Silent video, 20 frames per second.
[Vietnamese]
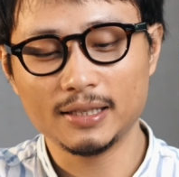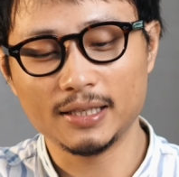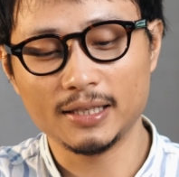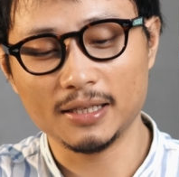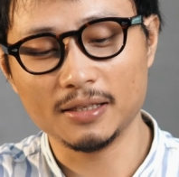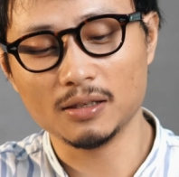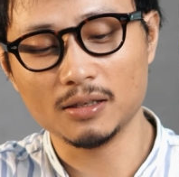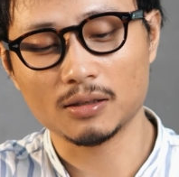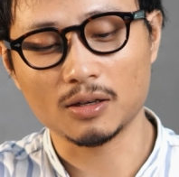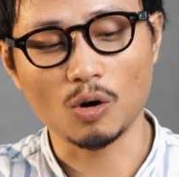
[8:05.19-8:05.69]

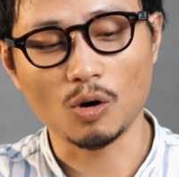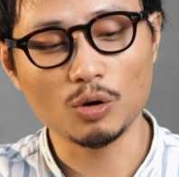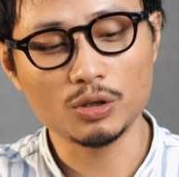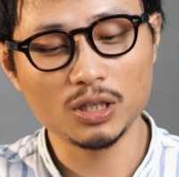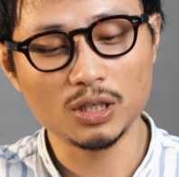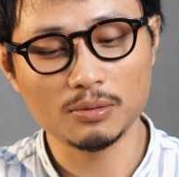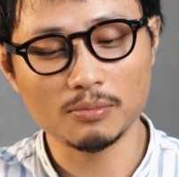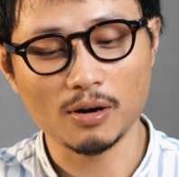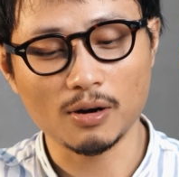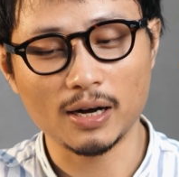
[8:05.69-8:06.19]
thì được hỗ
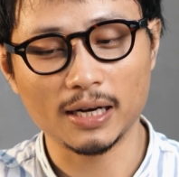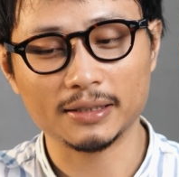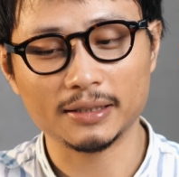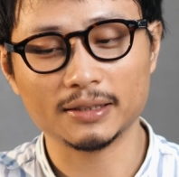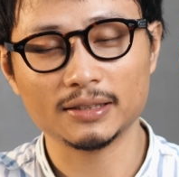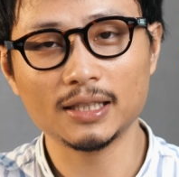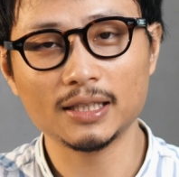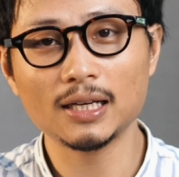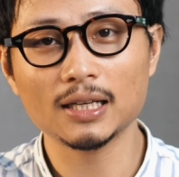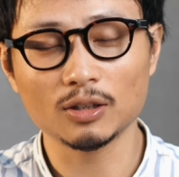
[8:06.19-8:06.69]
trợ bảo
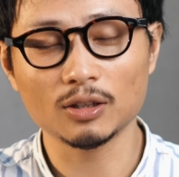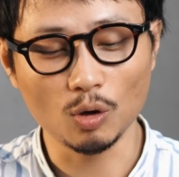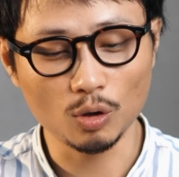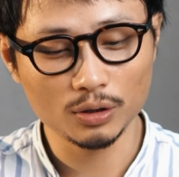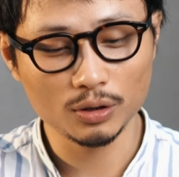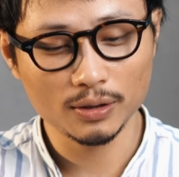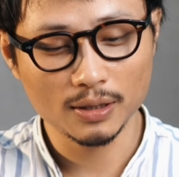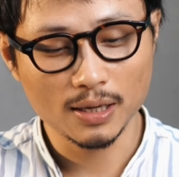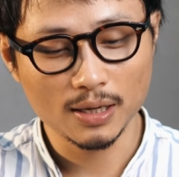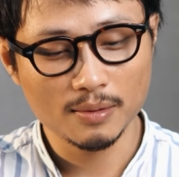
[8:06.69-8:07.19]
hành rất là
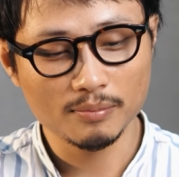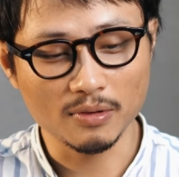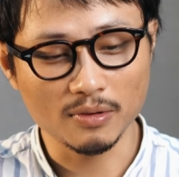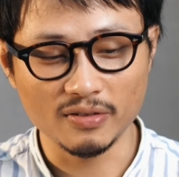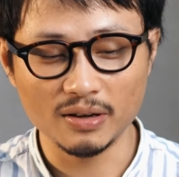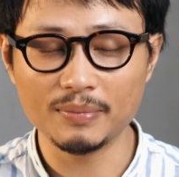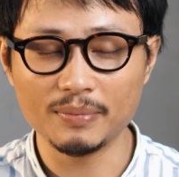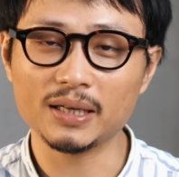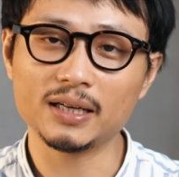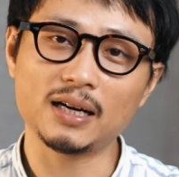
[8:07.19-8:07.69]
tốt bởi
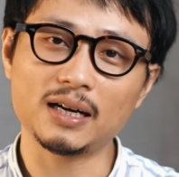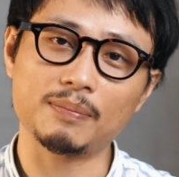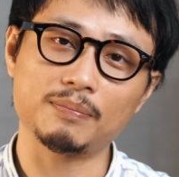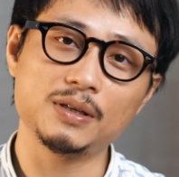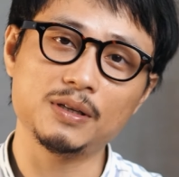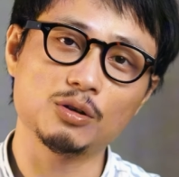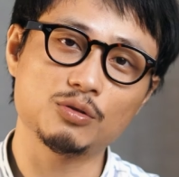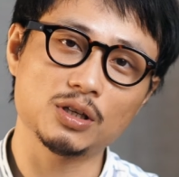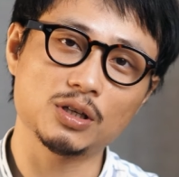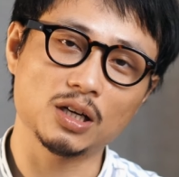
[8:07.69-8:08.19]
vì mình đã gặp
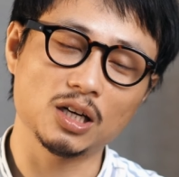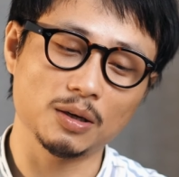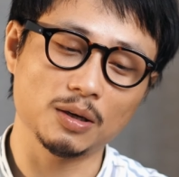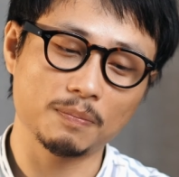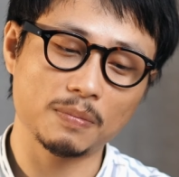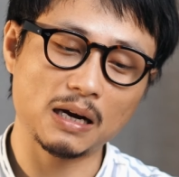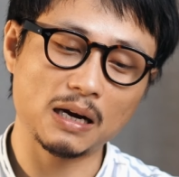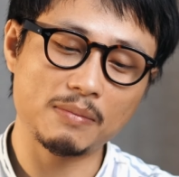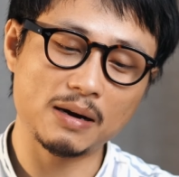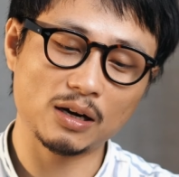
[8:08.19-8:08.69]
nhiều trường hợp
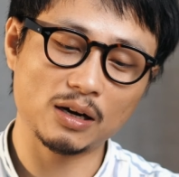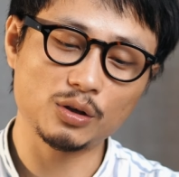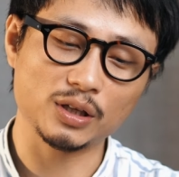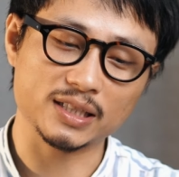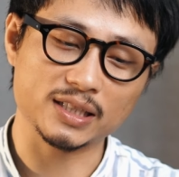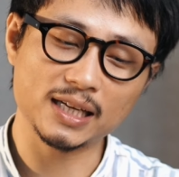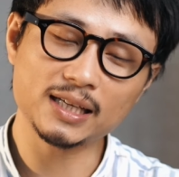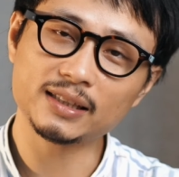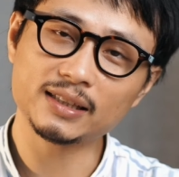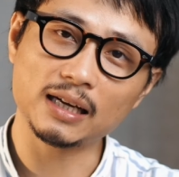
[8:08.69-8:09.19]
các bạn có thể
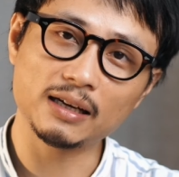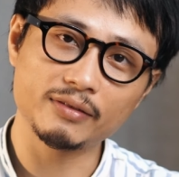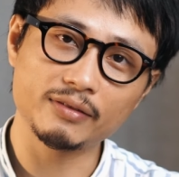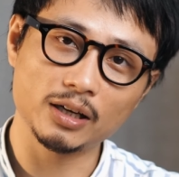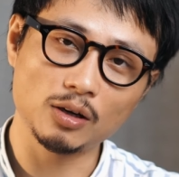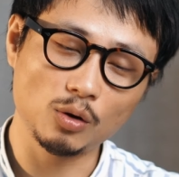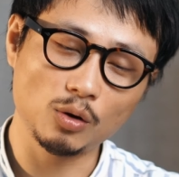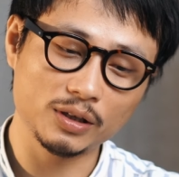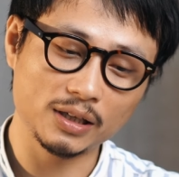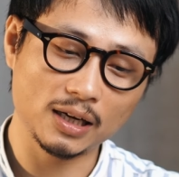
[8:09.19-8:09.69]
sách tay
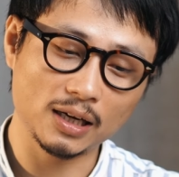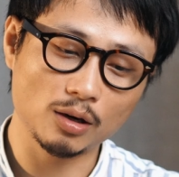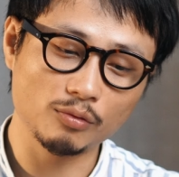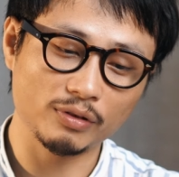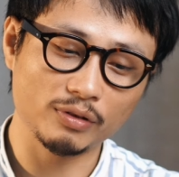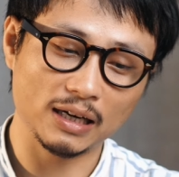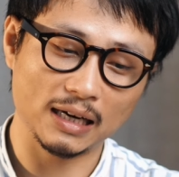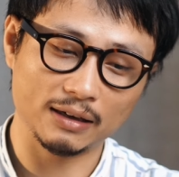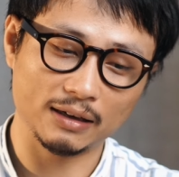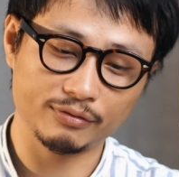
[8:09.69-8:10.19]
về luôn nhé
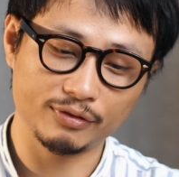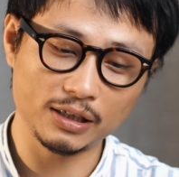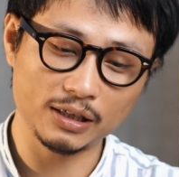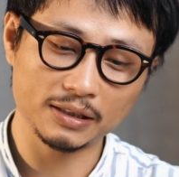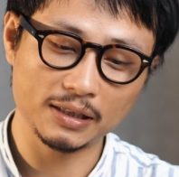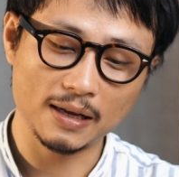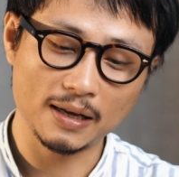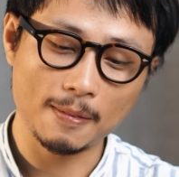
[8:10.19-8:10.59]
không phải là fake